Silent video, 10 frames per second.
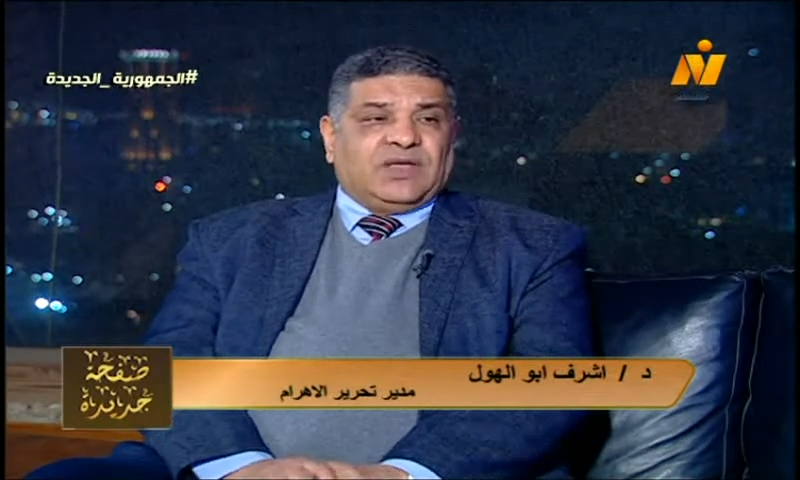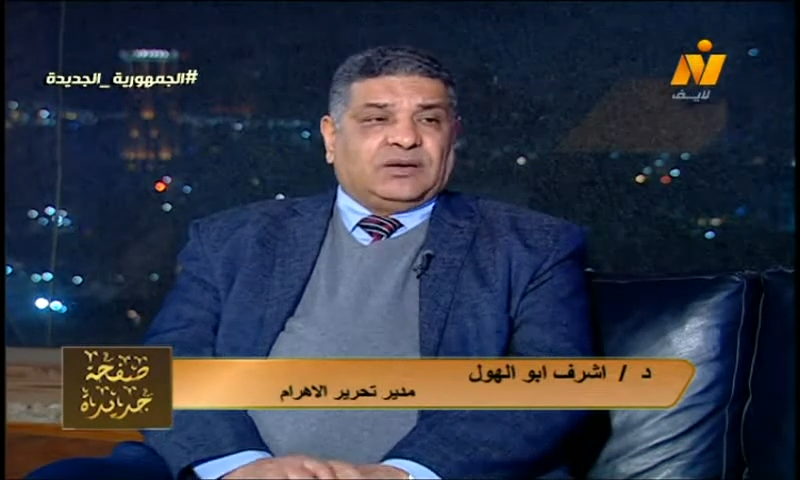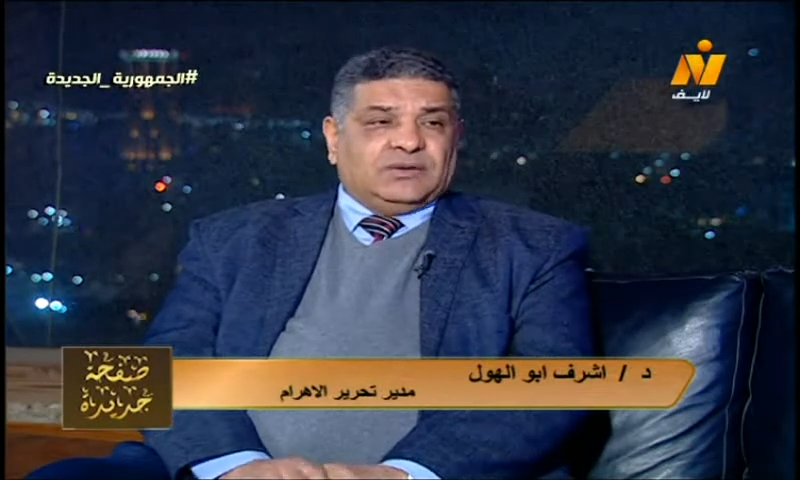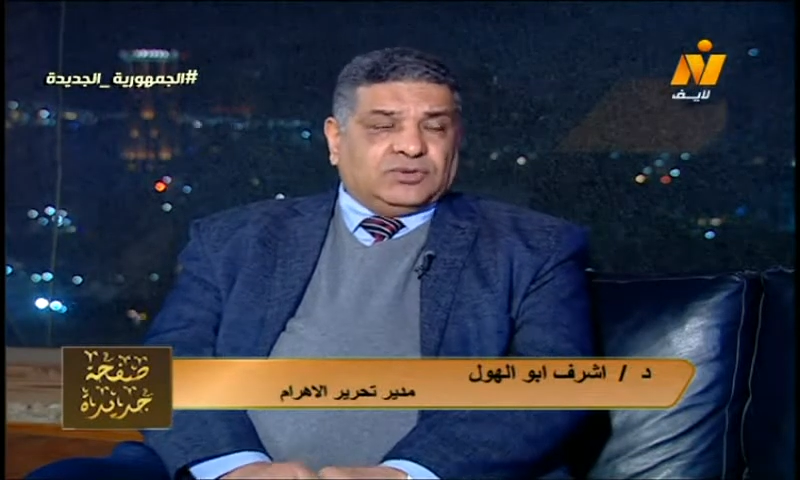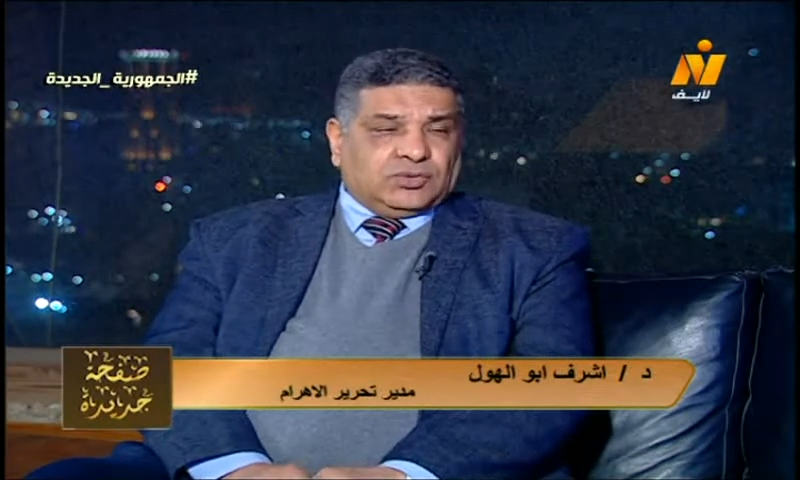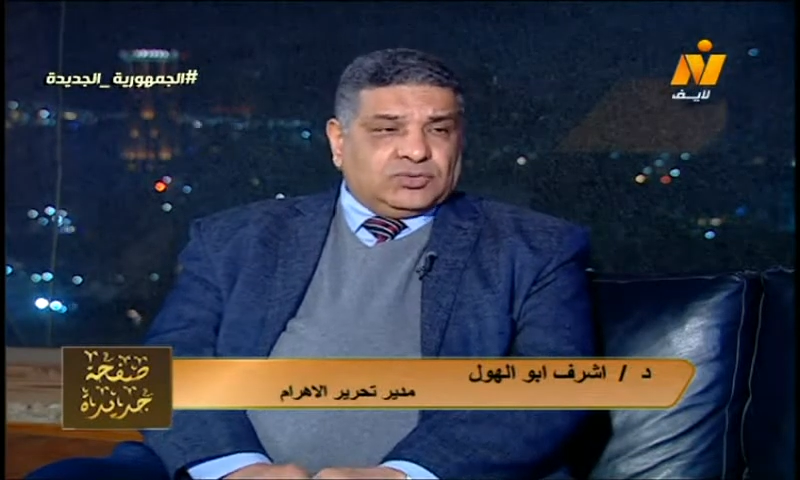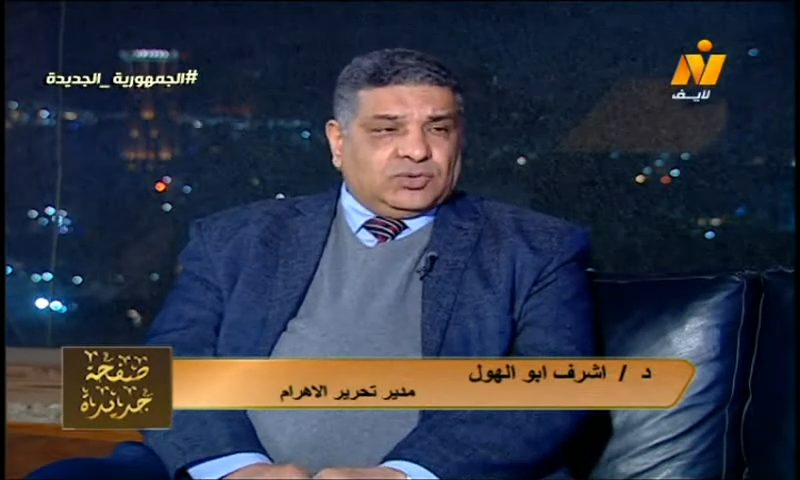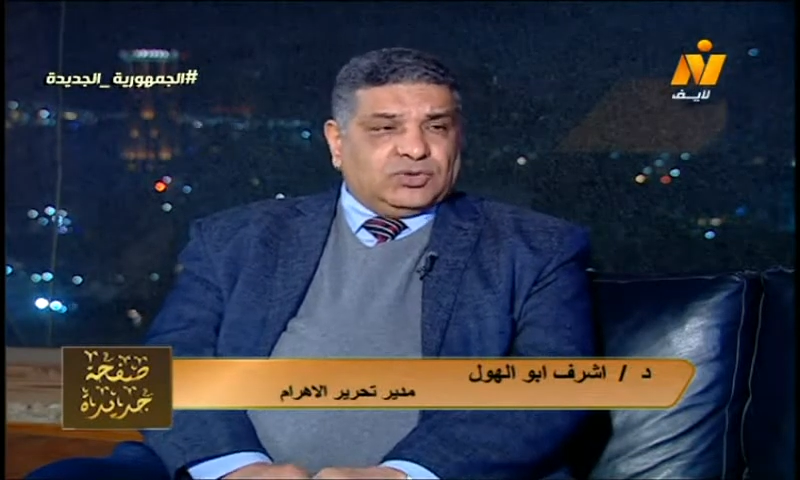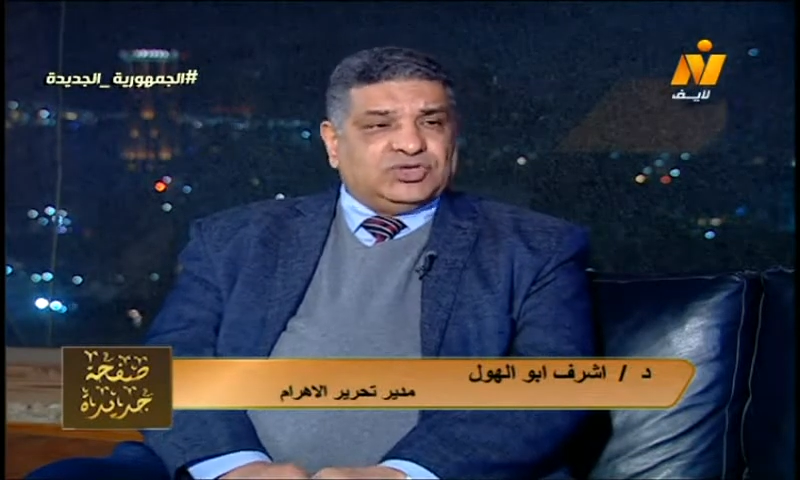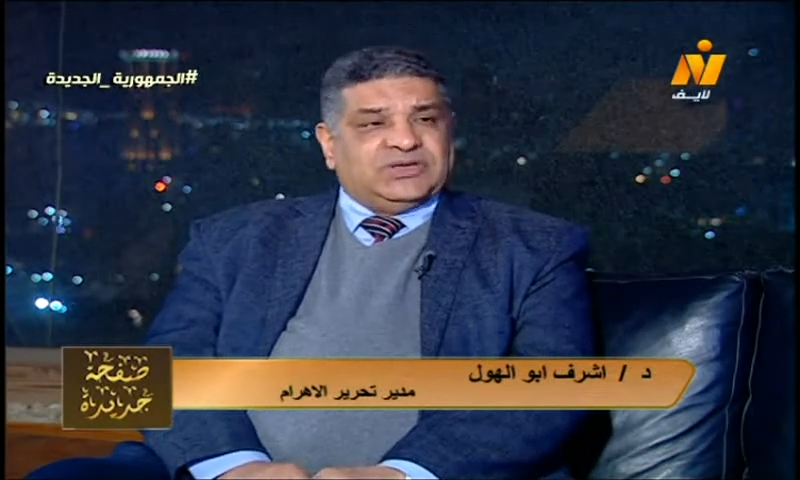نقل
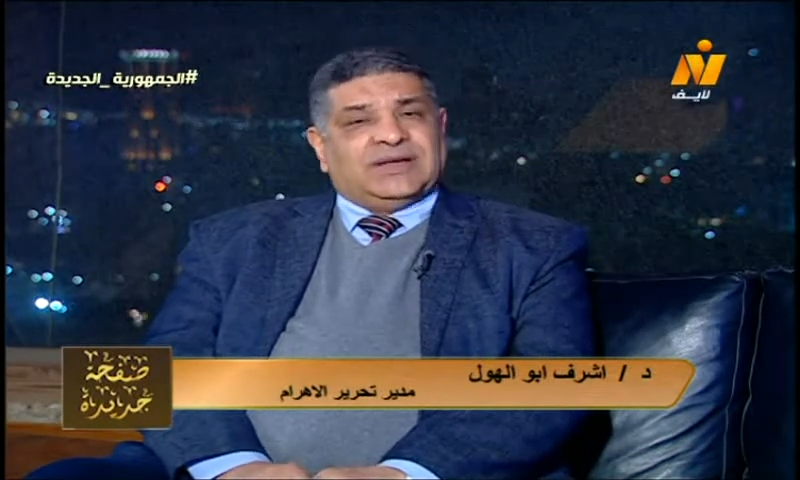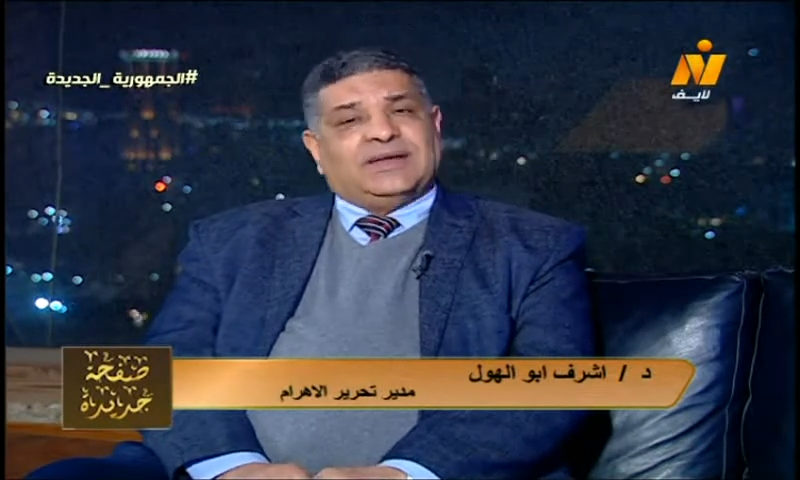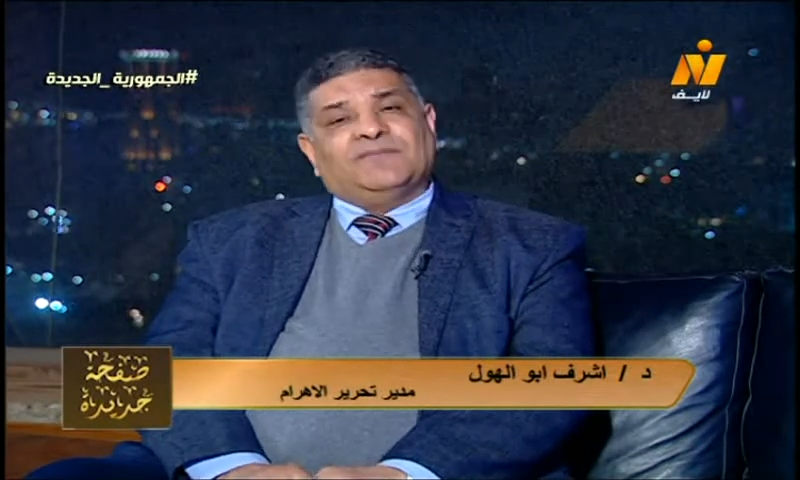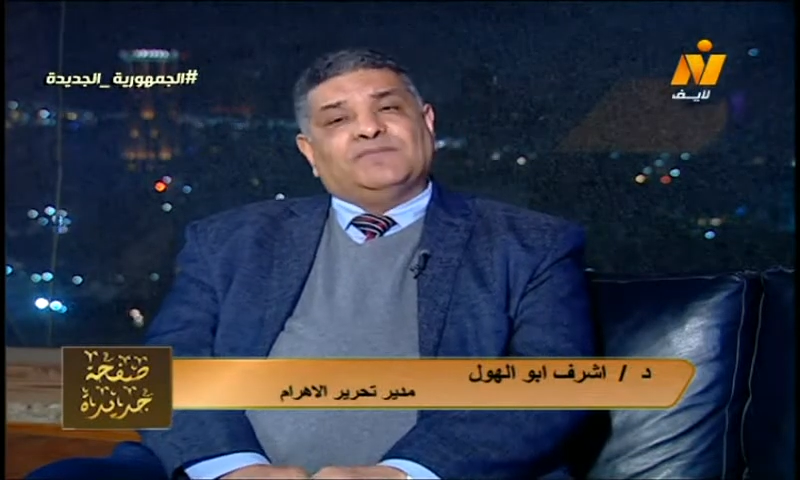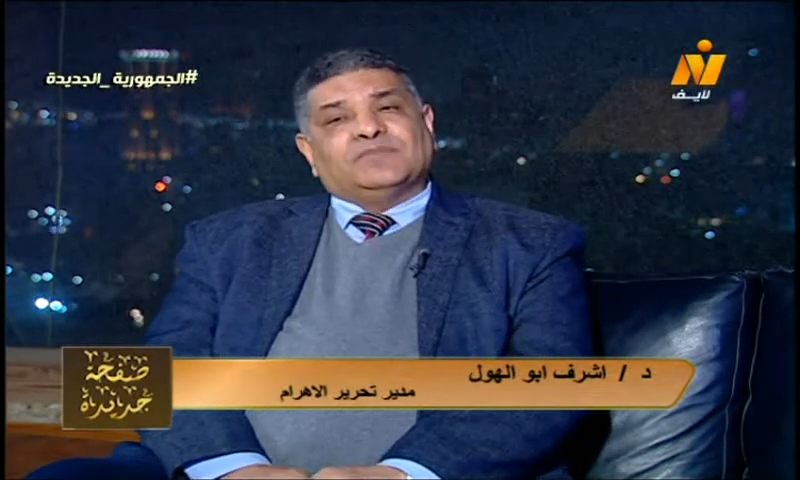تكنولوجيا